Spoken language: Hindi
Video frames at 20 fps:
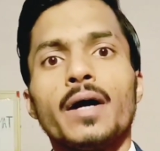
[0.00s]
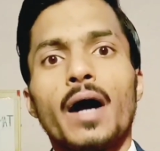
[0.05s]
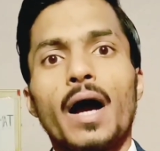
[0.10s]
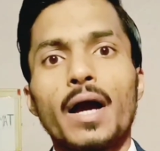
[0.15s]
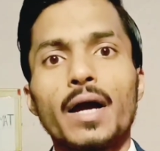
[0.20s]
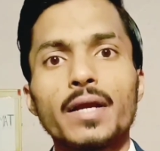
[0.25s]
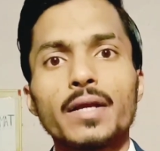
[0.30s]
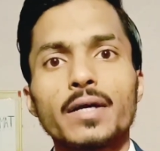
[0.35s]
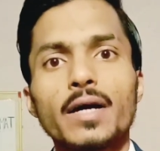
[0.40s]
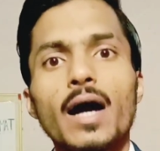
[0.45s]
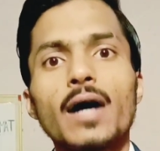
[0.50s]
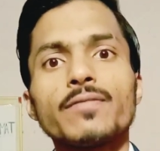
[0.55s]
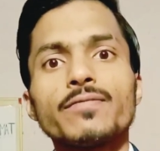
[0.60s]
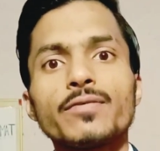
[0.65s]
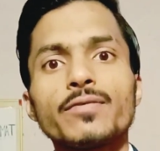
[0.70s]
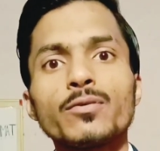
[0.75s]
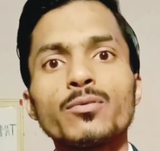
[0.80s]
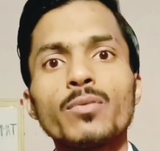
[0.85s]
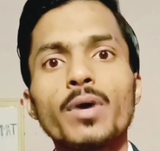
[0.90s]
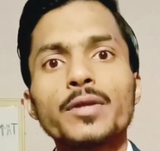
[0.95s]
अगर
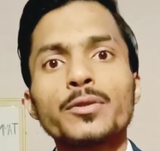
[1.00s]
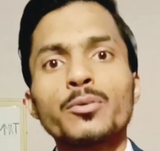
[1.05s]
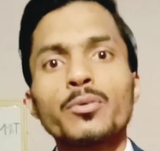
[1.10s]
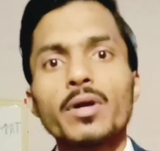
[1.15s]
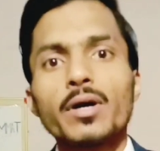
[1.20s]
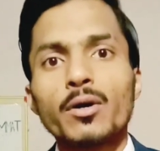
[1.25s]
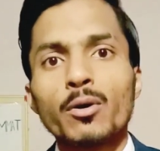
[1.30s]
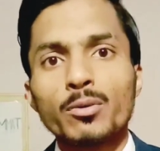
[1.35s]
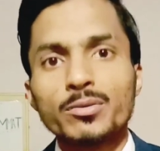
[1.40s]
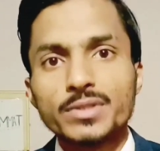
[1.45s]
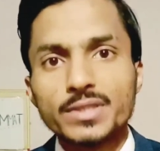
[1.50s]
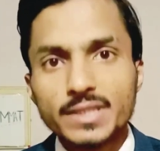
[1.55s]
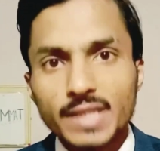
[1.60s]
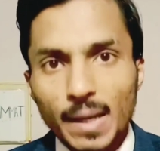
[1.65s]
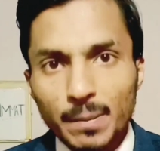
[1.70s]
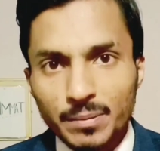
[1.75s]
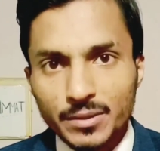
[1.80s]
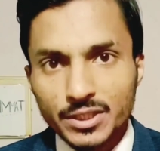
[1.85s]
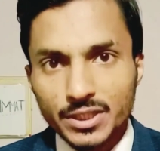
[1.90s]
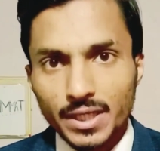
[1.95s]
काफरों का थोड़ा
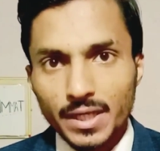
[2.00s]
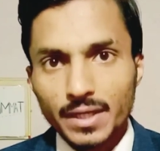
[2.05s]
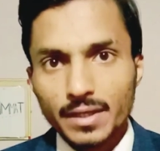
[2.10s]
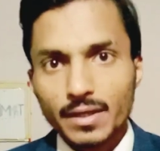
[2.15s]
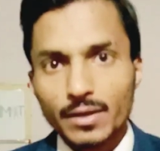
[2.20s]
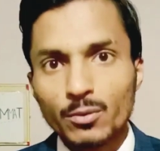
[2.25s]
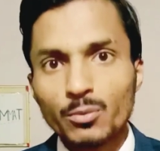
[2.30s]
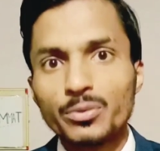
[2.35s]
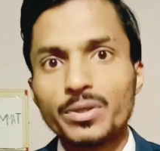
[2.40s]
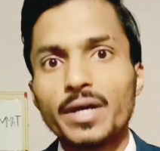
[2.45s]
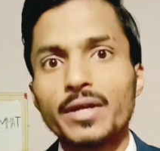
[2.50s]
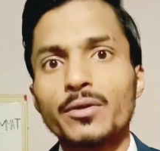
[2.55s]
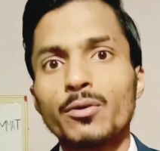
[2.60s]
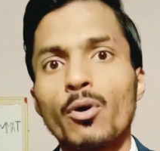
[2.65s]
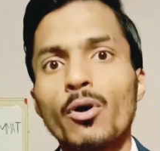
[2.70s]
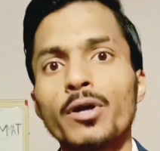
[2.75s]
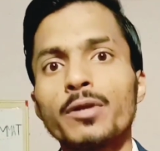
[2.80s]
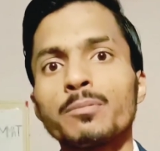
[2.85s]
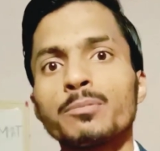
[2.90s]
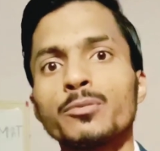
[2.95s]
कॉन्सेप्ट शेयर करूं या
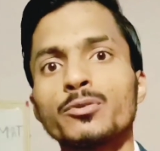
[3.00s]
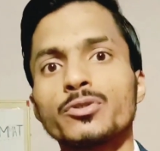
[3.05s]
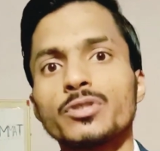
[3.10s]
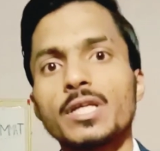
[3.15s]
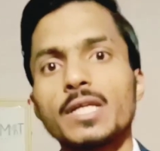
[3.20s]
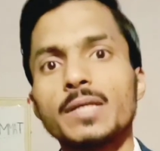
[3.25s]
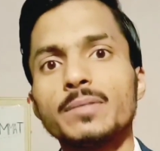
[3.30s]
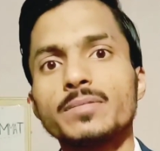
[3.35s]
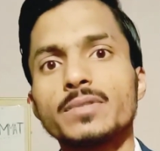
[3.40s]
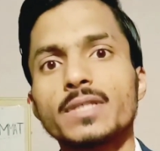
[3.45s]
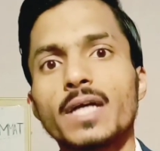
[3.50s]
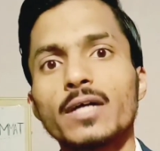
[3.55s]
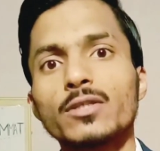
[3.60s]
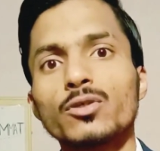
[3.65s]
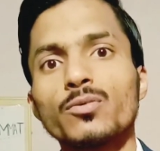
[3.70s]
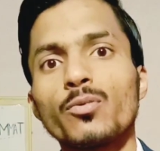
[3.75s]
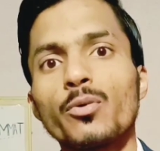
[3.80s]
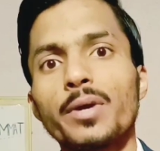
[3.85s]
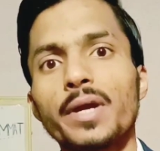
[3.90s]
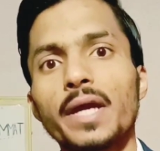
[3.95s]
नॉन मुस्लिम्स का
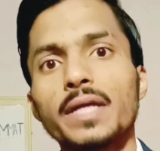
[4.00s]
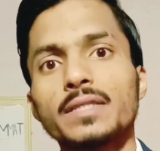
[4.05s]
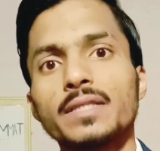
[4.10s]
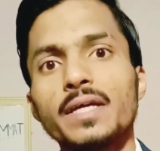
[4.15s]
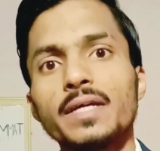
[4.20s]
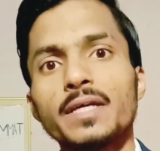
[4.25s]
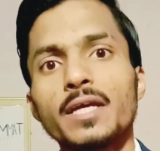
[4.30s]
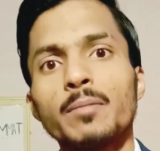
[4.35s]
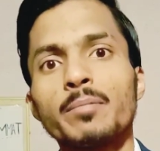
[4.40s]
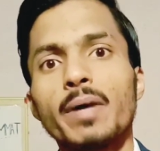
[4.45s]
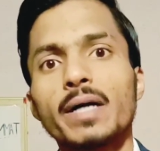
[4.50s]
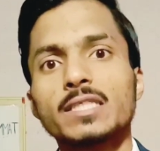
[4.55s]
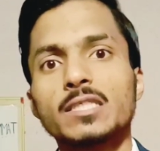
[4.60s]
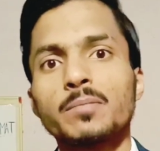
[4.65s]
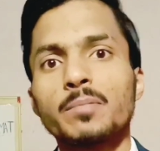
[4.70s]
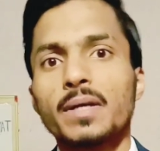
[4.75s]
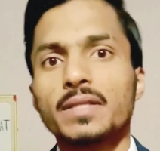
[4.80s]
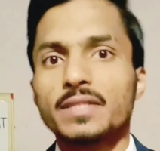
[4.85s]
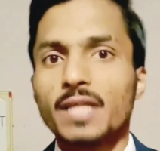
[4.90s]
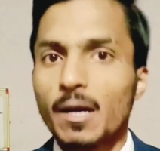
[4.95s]
तो वो कहते हैं कि बस
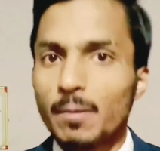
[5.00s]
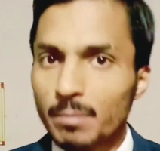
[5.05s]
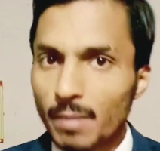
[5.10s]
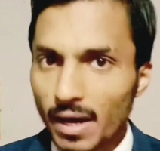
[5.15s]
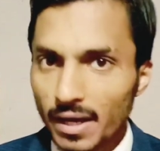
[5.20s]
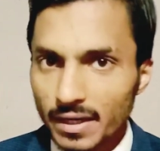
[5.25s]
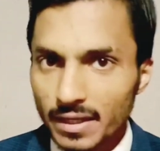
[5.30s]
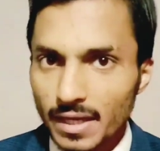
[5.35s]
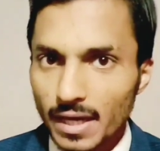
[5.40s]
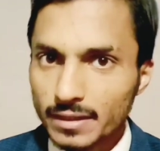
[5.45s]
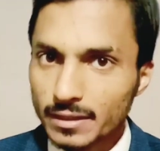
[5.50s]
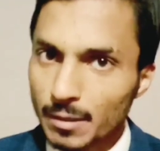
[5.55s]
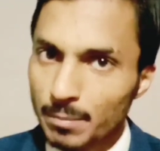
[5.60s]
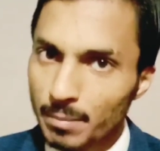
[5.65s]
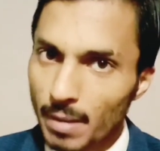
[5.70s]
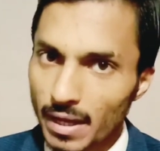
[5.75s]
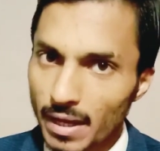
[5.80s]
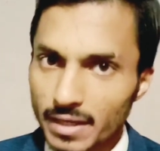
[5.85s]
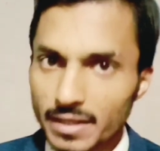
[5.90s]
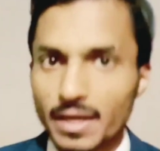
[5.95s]
बंदा मार गया तो
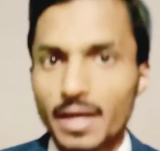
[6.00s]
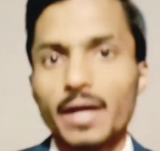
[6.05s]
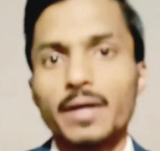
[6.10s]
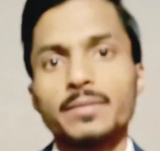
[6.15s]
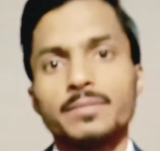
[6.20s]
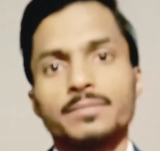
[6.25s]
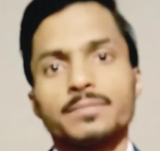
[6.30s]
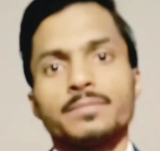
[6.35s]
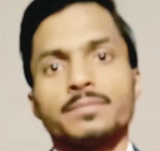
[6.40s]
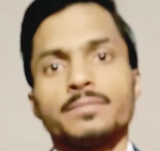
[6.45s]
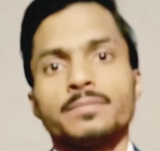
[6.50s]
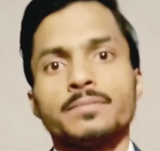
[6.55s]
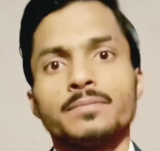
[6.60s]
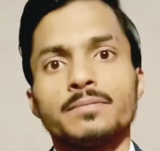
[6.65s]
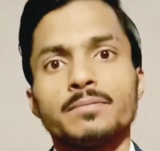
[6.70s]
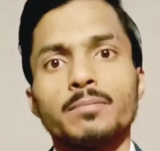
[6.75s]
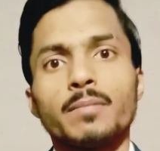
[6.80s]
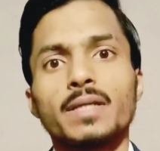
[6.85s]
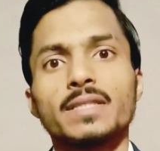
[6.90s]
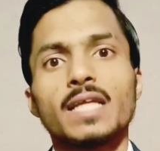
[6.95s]
मार गया
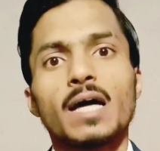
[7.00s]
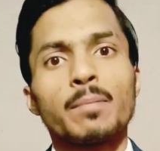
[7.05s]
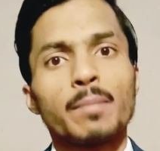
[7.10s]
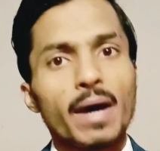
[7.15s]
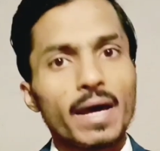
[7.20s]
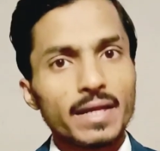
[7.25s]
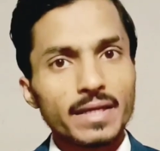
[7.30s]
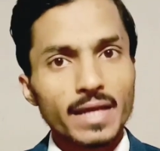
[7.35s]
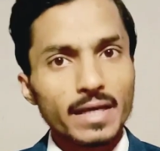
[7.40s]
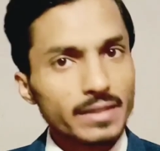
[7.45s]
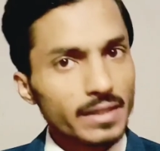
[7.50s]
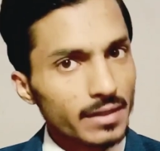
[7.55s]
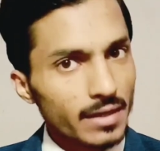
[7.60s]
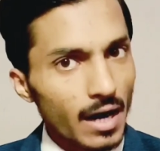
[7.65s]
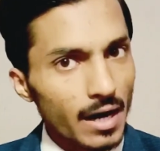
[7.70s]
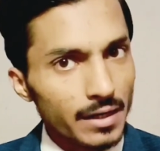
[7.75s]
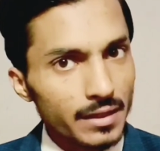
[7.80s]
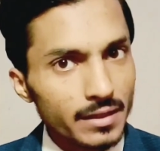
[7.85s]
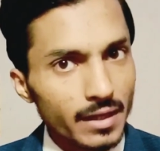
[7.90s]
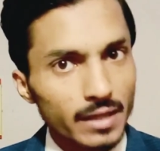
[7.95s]
बंदा मार गया तो
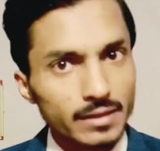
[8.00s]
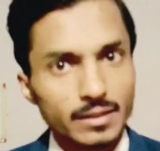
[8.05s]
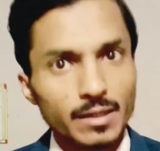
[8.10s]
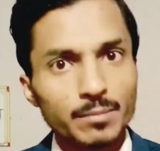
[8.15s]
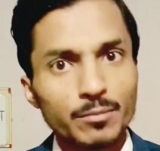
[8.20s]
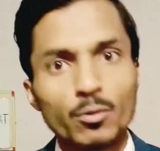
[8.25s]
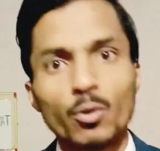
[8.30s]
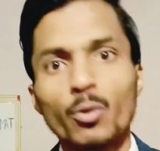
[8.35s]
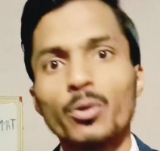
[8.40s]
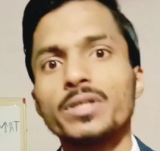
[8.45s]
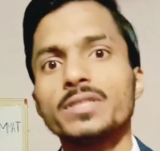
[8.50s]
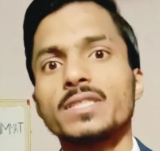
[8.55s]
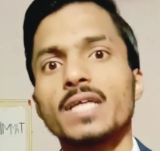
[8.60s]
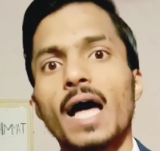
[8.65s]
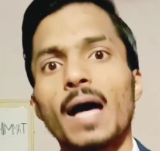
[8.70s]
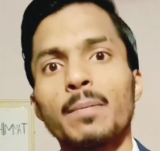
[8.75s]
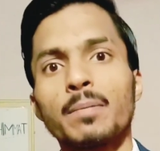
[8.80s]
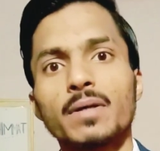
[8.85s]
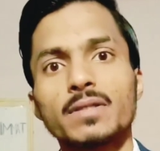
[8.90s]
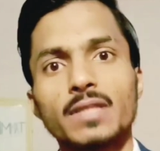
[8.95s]
कहानी ख़त्म कोई
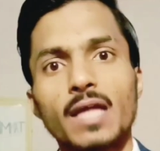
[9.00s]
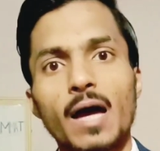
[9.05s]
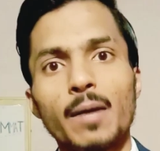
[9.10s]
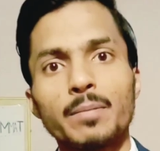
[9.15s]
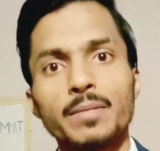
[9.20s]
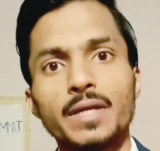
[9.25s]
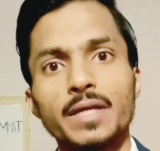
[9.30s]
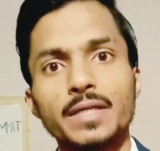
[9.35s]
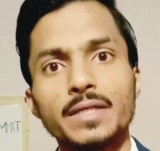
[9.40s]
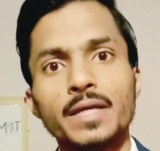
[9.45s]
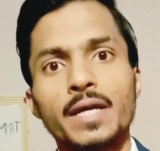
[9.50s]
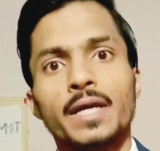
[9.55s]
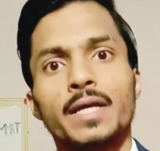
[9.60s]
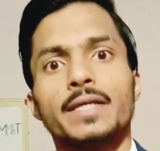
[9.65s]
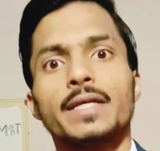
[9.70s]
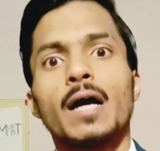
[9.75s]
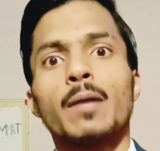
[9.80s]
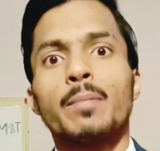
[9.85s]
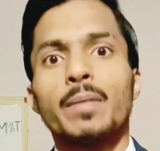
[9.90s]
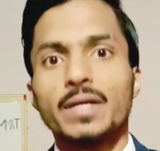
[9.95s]
हिसाब किताब नहीं
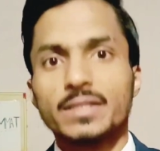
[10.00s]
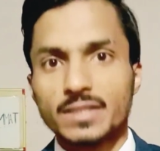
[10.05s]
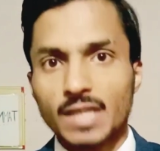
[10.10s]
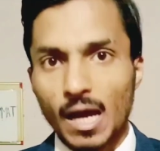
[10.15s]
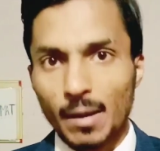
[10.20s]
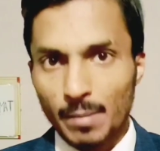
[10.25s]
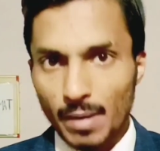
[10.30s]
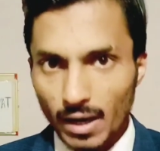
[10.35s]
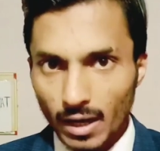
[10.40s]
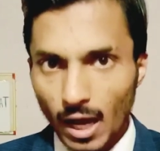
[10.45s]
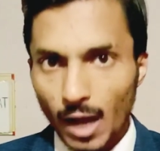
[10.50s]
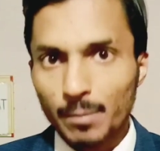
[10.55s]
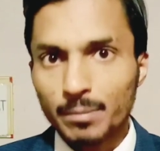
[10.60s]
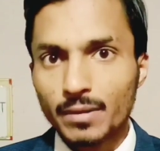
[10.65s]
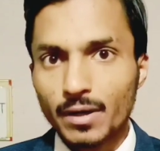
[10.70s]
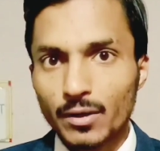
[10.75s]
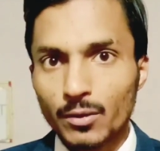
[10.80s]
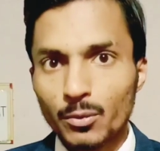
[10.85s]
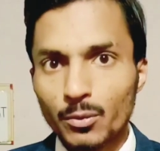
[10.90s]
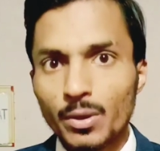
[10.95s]
या बेसाबा काम
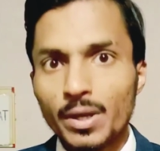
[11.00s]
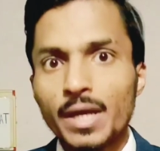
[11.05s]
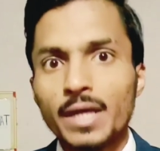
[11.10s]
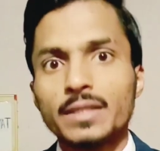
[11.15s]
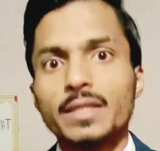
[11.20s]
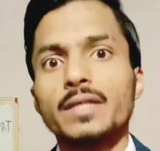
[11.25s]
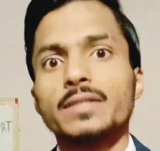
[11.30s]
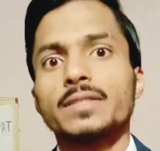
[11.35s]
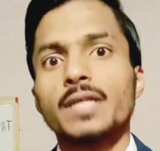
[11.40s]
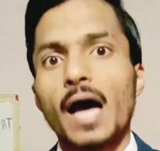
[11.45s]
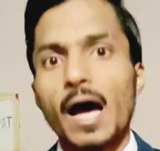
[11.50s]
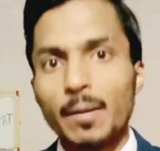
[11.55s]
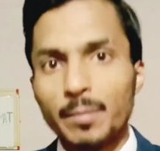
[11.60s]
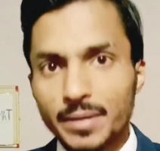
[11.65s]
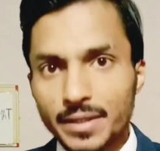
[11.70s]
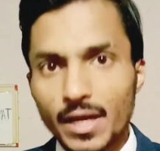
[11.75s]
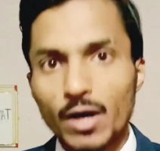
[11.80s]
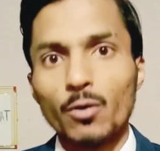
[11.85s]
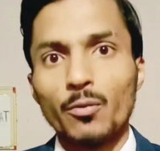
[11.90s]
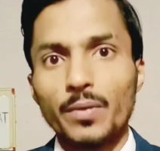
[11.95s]
करो तो हिसाब
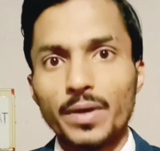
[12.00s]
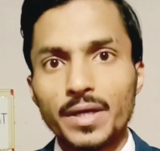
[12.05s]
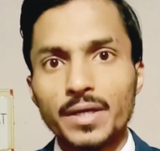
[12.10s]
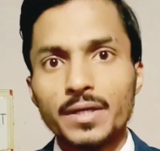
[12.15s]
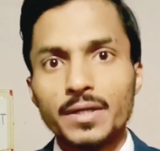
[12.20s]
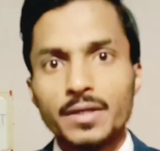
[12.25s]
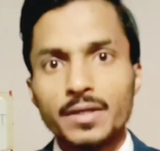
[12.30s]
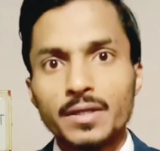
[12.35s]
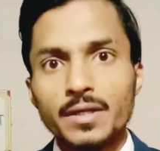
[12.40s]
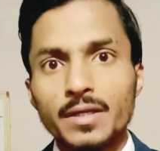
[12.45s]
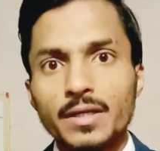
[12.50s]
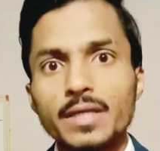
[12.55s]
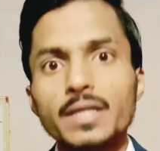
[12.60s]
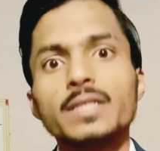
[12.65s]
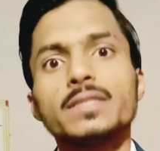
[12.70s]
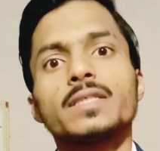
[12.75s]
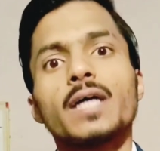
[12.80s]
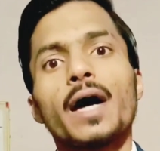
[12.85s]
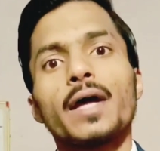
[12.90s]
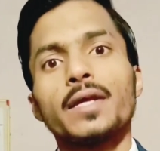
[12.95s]
ही ना हो
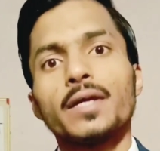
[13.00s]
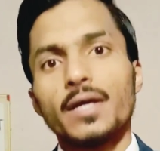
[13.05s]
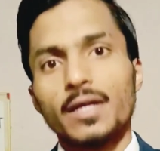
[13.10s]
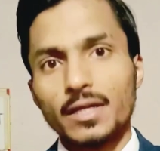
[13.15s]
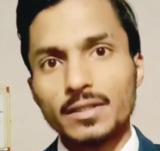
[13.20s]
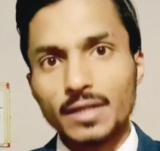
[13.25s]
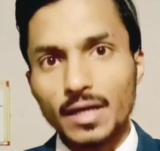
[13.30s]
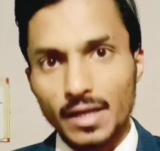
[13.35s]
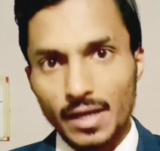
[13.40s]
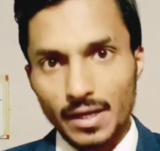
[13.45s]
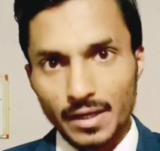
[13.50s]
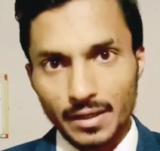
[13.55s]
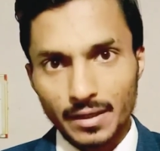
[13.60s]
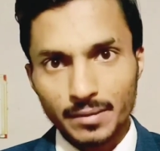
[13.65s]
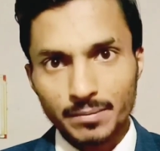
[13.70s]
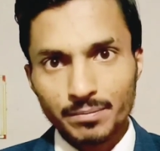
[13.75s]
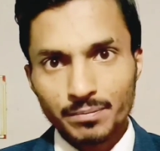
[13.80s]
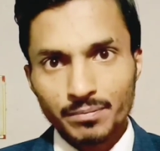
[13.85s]
ये सारी गलत गलाने